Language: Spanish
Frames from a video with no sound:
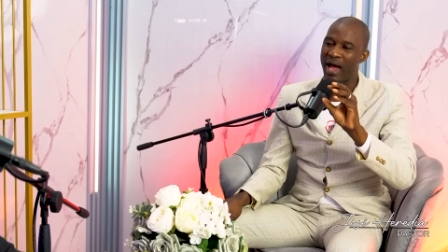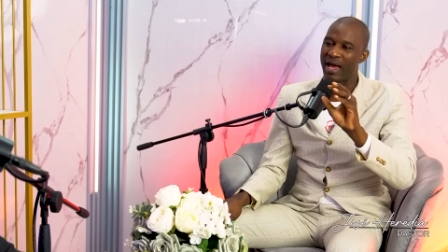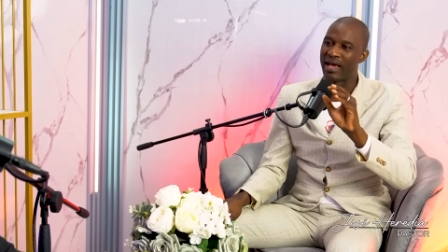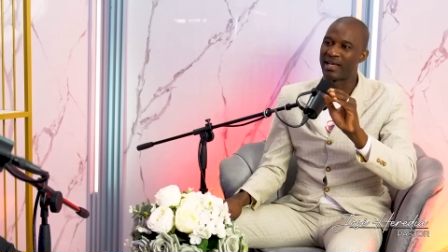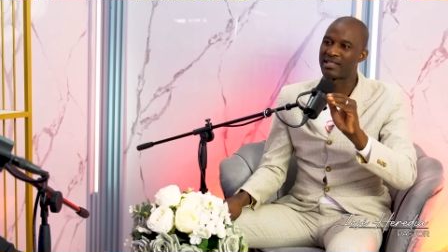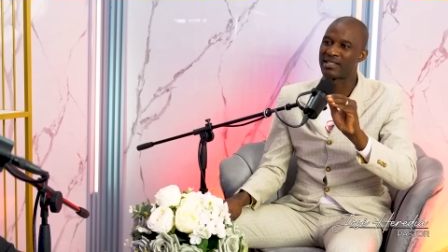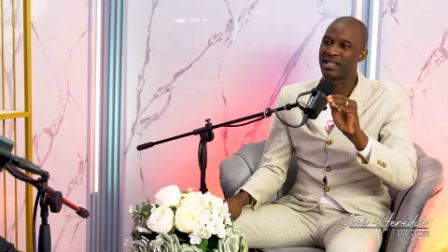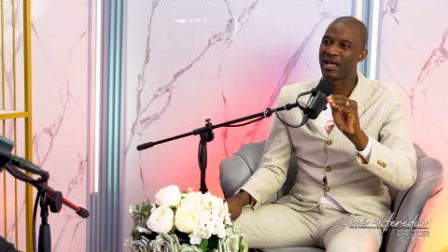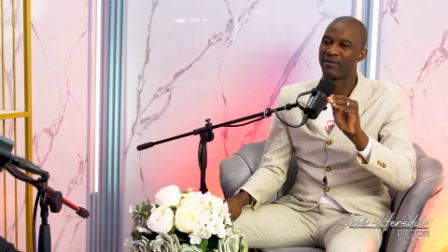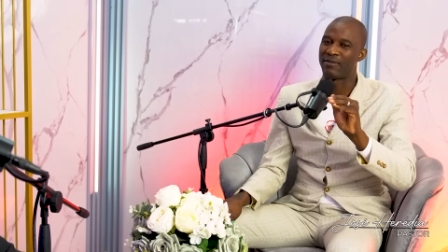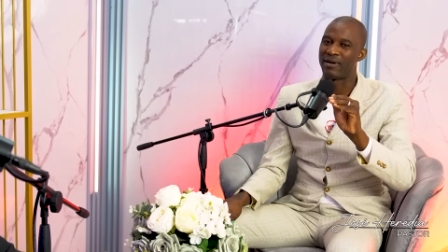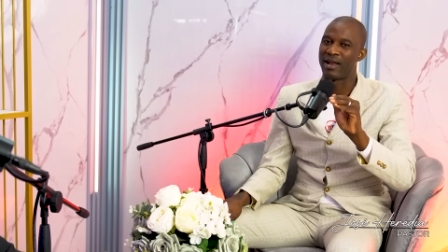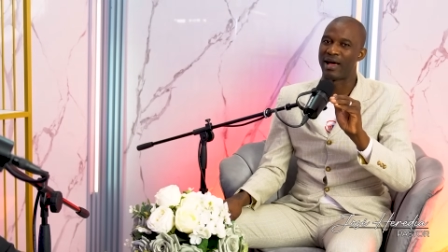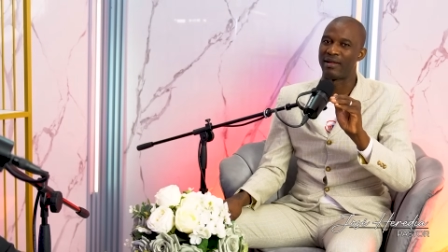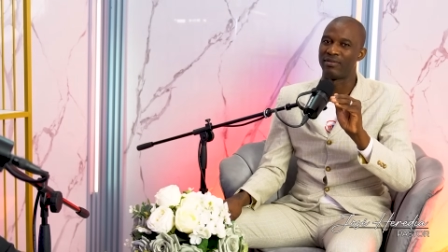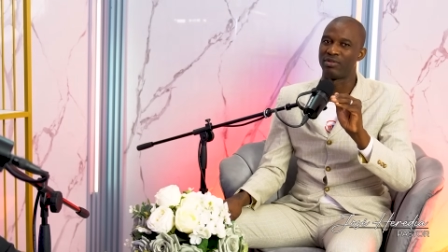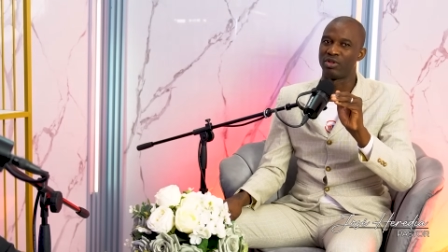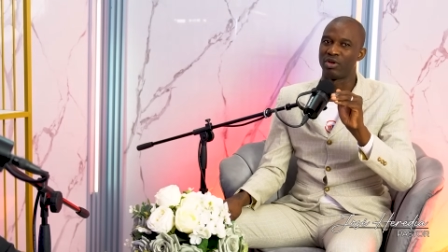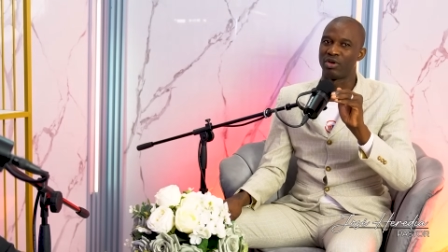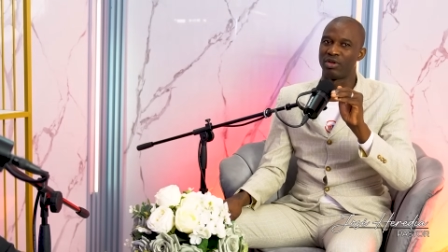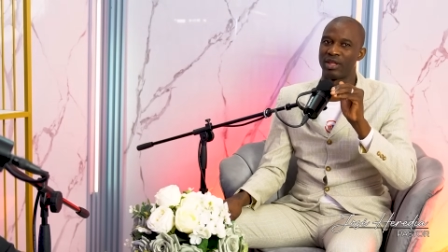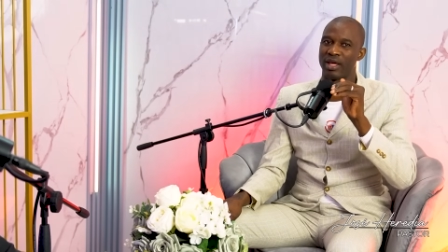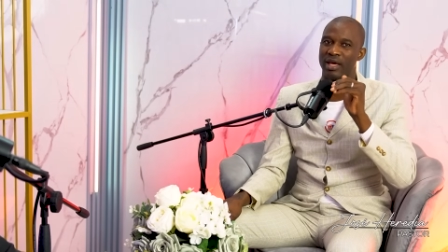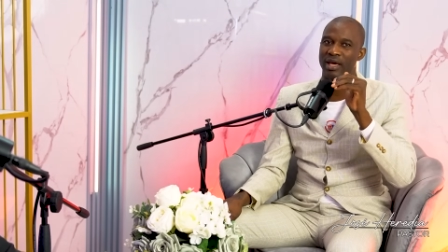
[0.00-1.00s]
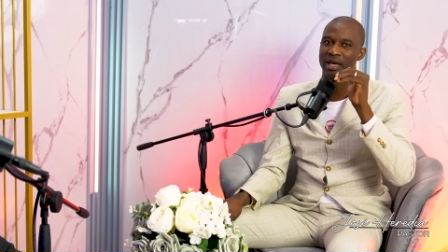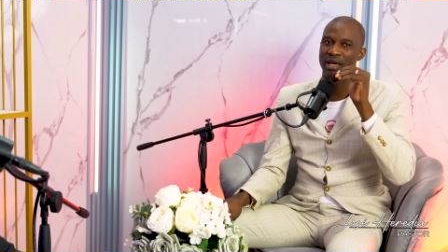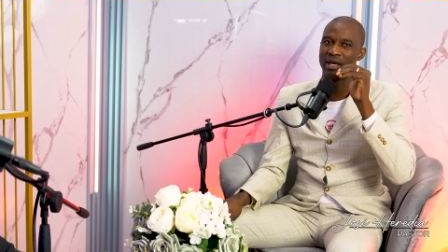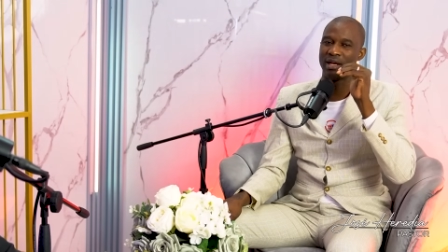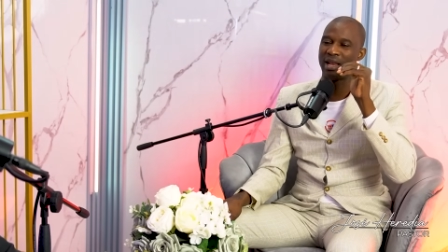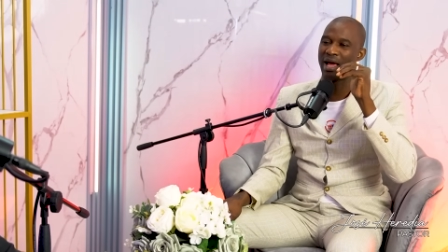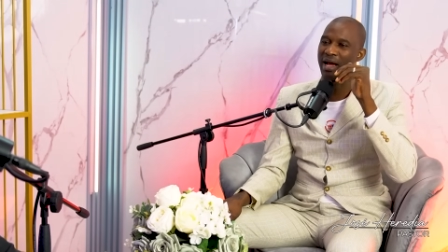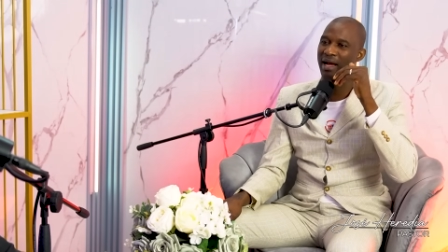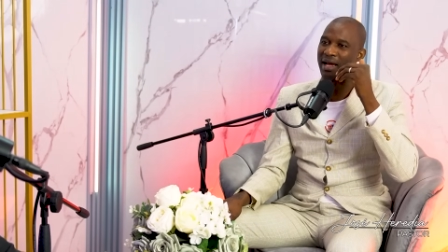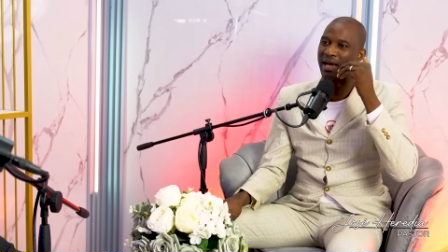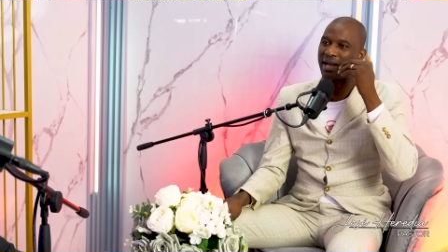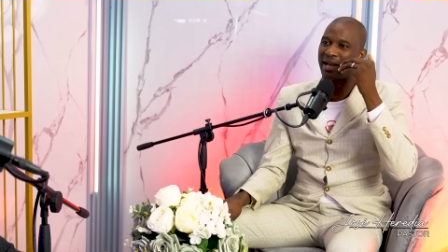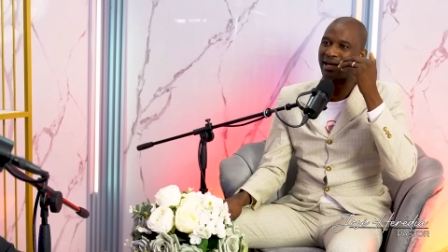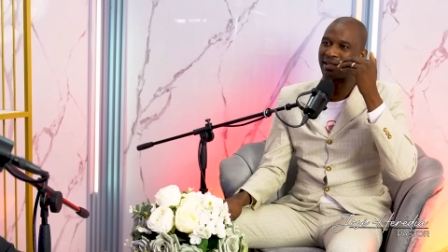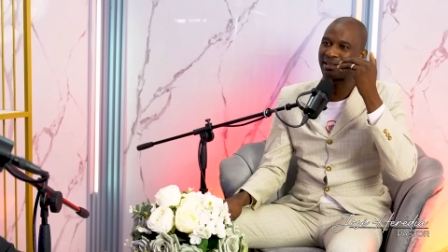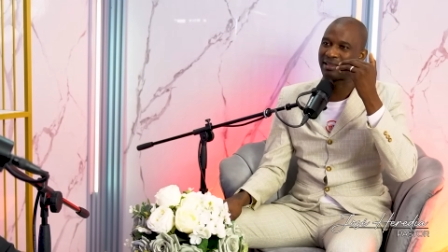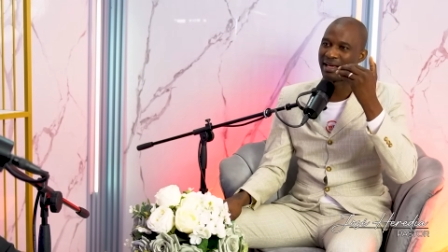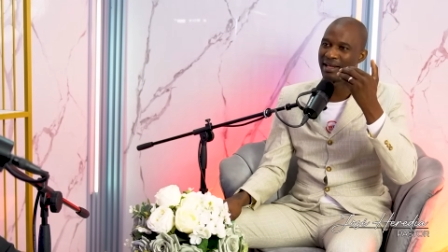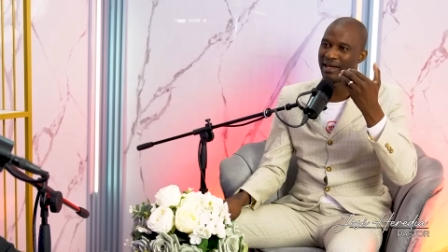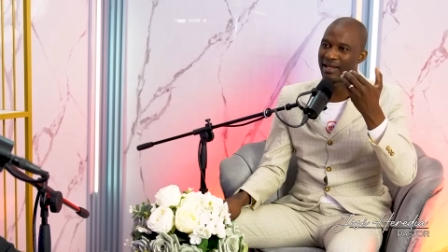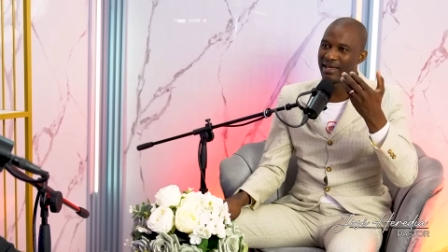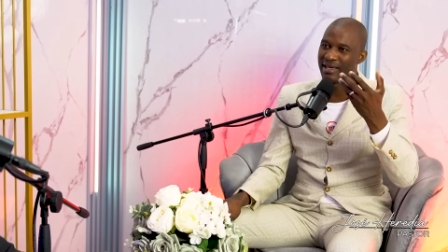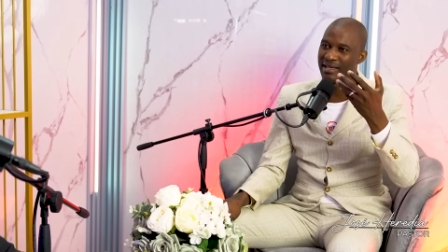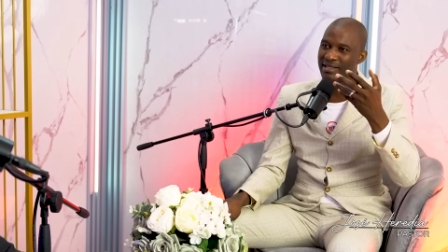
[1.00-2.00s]
está hablando de la
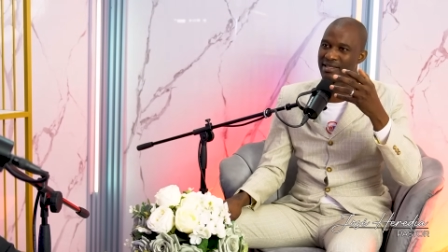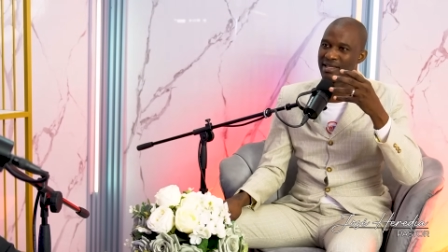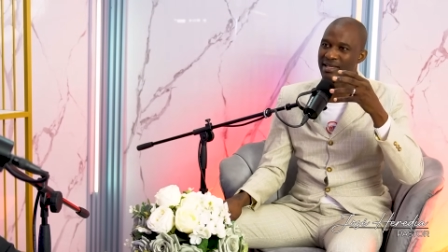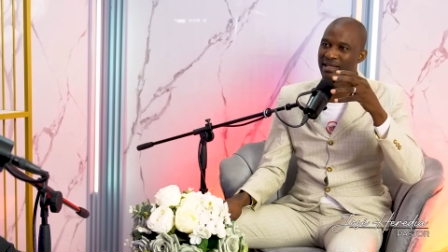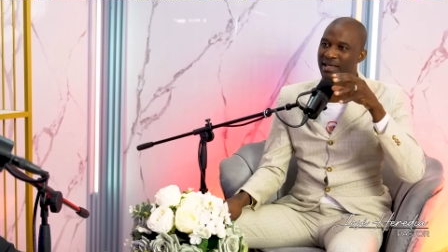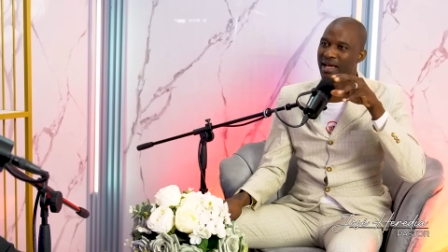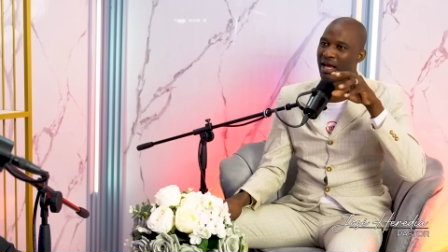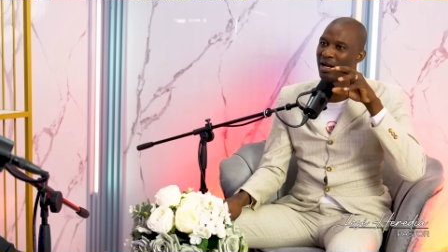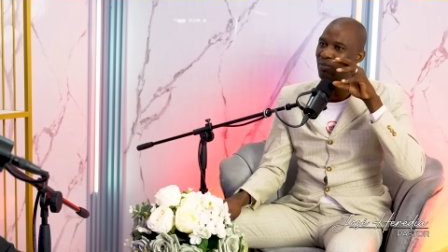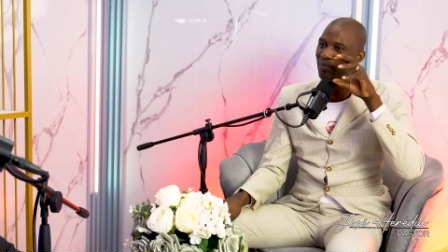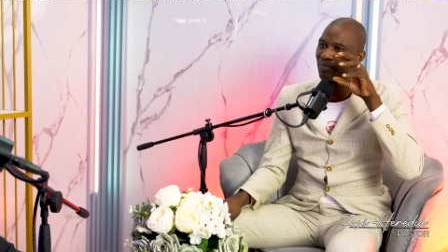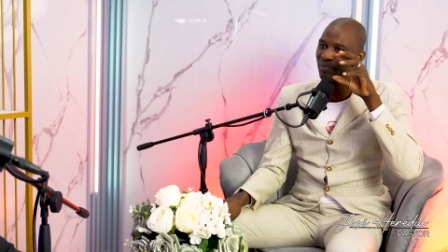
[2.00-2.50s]
característica,